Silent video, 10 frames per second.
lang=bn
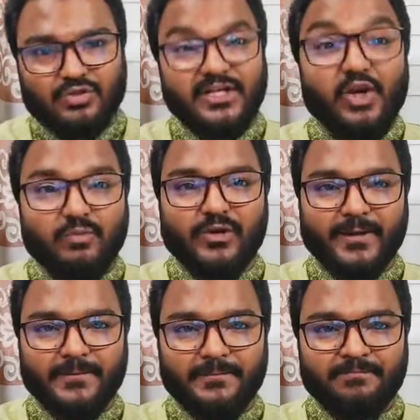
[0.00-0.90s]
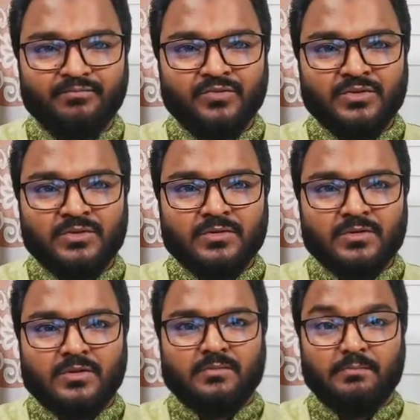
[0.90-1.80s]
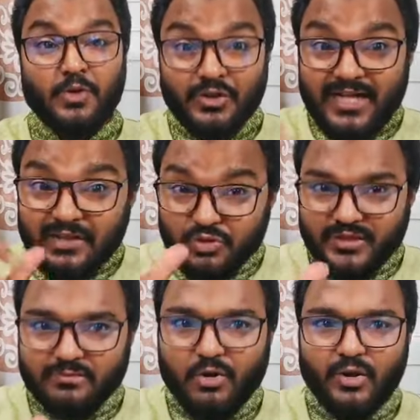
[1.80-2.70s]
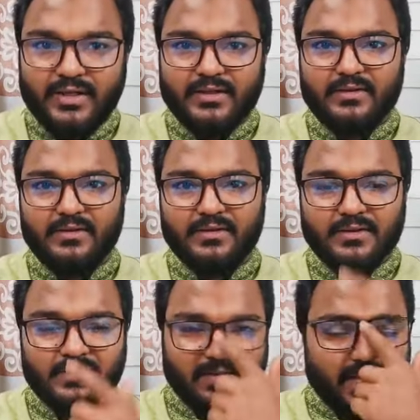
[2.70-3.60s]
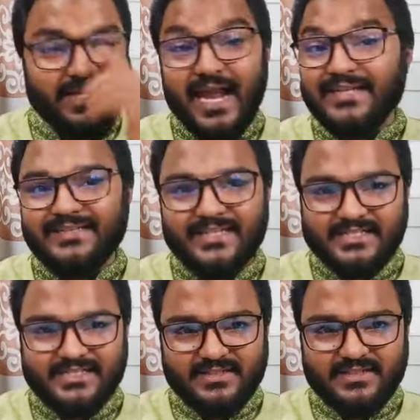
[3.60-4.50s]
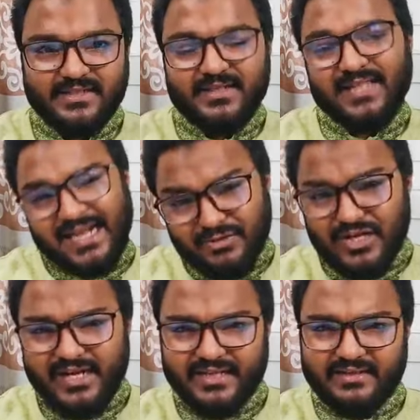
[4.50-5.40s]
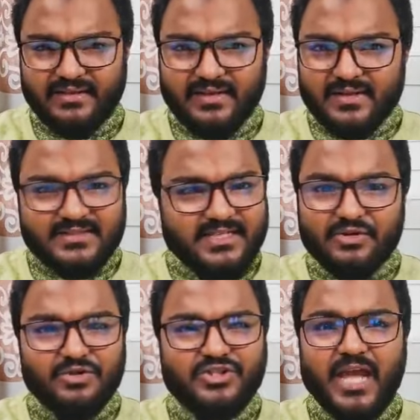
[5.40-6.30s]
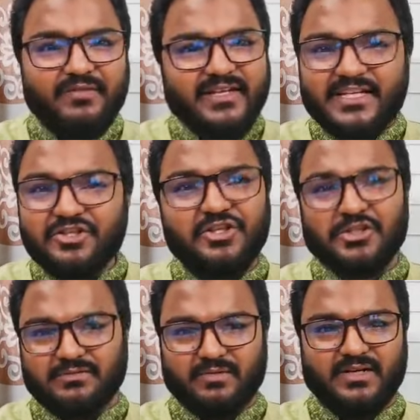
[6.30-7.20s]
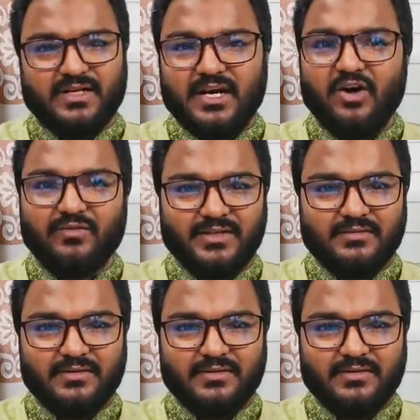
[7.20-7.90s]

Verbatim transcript: তৃণমূলে বিরোধী রাজনৈতিক মহলে এই রায়টি দিয়েছে তারাও জানে যে ইউনুস সাহেবের কিছুই করতে পারবে না আওয়ামী লীগ